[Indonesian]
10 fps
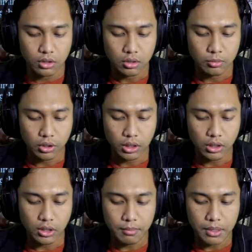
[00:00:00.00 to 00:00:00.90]
Atau
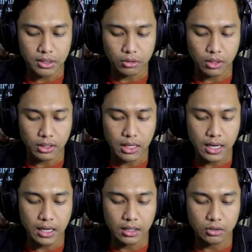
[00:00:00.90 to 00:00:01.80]
mungkin ini tambah satu lagi
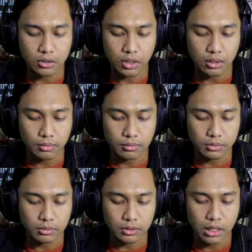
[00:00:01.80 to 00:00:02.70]
deh. Kita
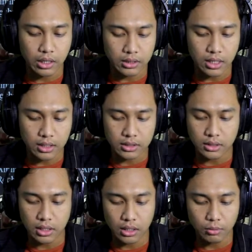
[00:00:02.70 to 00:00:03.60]
gandek jangan
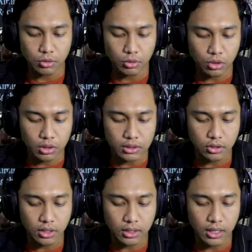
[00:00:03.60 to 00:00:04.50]
sih gandek butuh. Oh ini
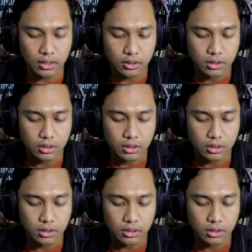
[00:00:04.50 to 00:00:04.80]
satu lagi deh.